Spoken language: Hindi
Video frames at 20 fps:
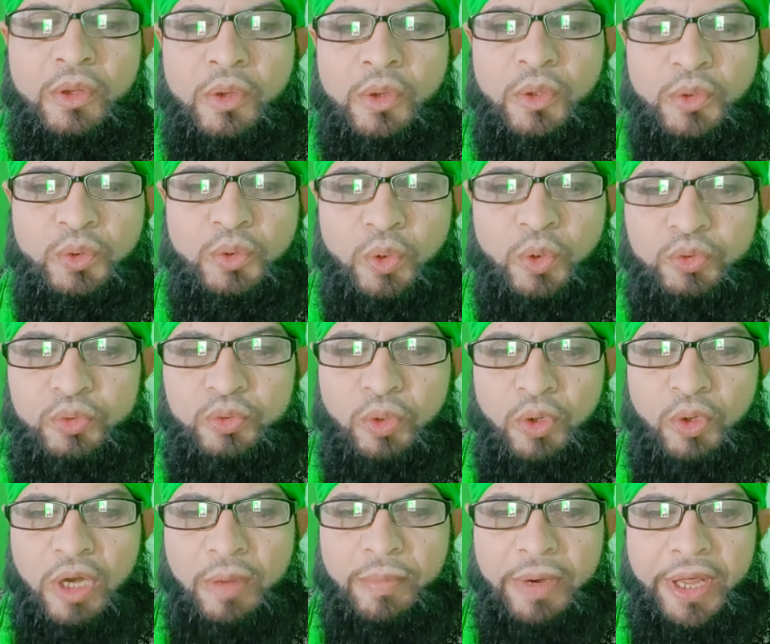
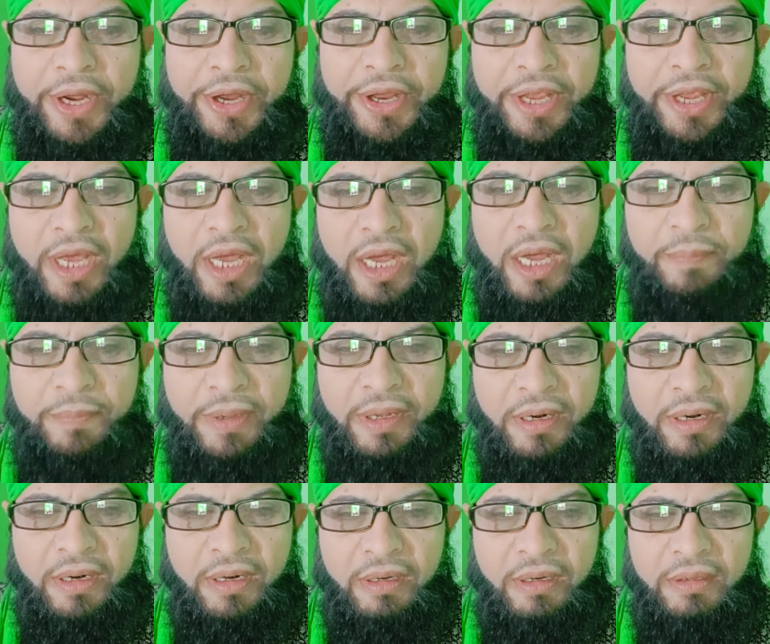दोस्तों हमारे यहाँ पर
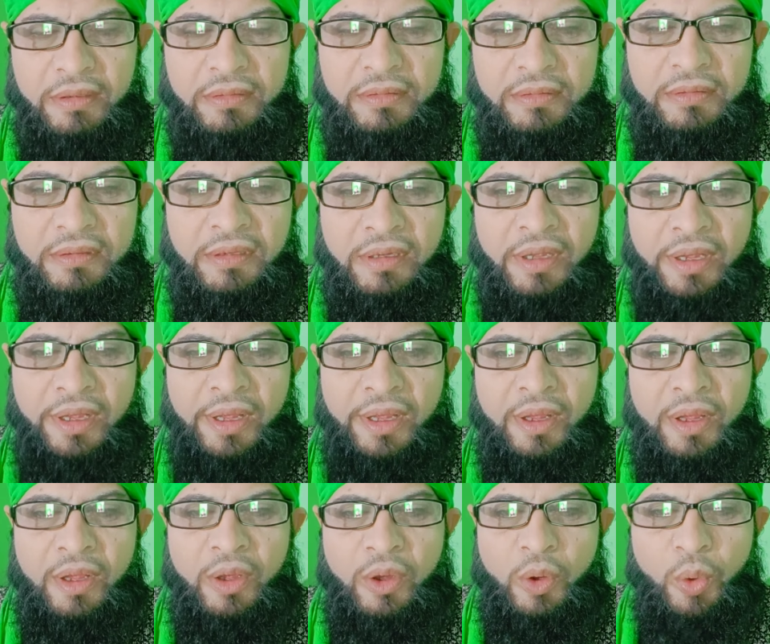
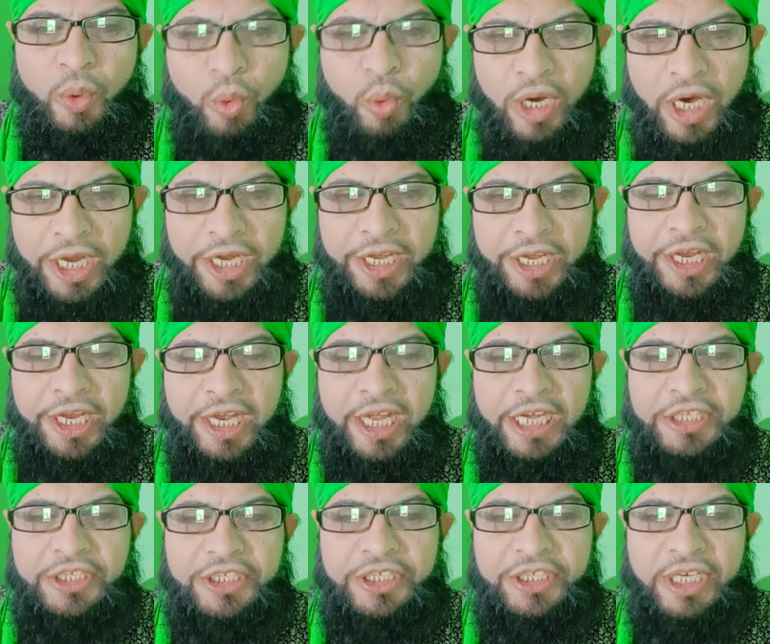रूहानी
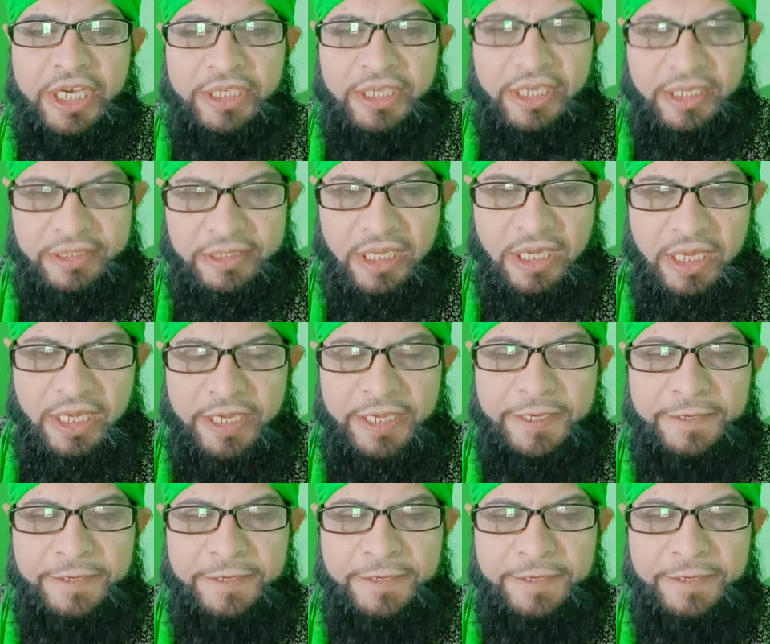इलाज किया जाता है